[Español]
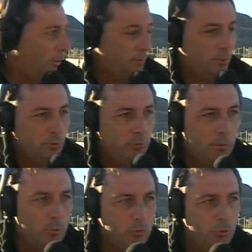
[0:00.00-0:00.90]
se sufre
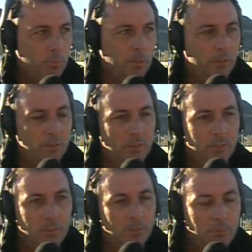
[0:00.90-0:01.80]
mucho, pero
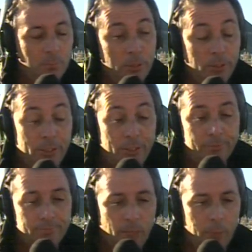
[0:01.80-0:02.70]
bueno, ahora
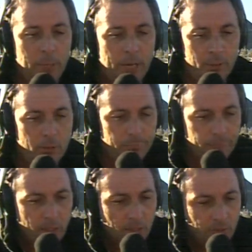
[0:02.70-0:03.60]
a esperar, ¿no?
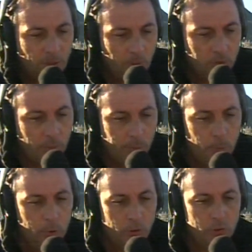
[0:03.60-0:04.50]
Llevamos seis
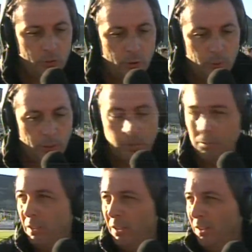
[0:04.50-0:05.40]
puntos sobre,
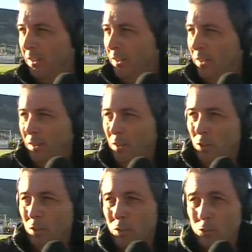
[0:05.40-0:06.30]

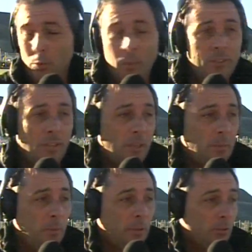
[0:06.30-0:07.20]
sobre, seis,
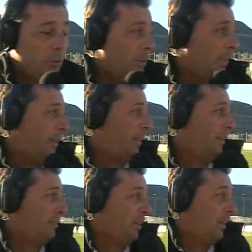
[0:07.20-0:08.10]
sobre
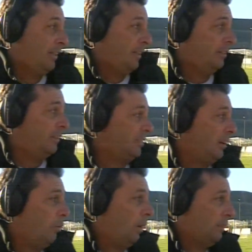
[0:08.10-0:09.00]
que tiene San
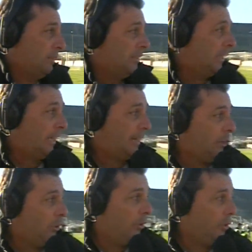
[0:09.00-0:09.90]
Juan, tendrá que ganar
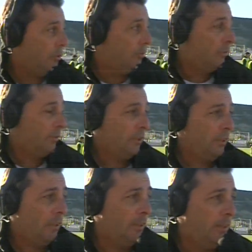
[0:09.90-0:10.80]
los dos.
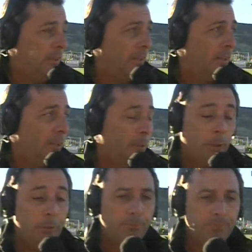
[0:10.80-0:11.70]
Eh, y
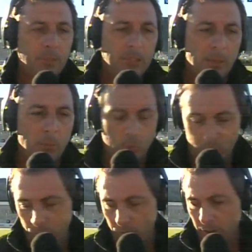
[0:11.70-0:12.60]
bueno,
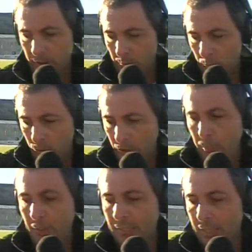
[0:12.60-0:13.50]
estamos, estamos
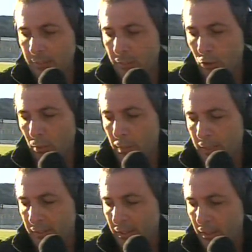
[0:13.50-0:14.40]
expectantes de lo que
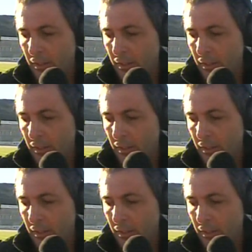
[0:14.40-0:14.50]
pase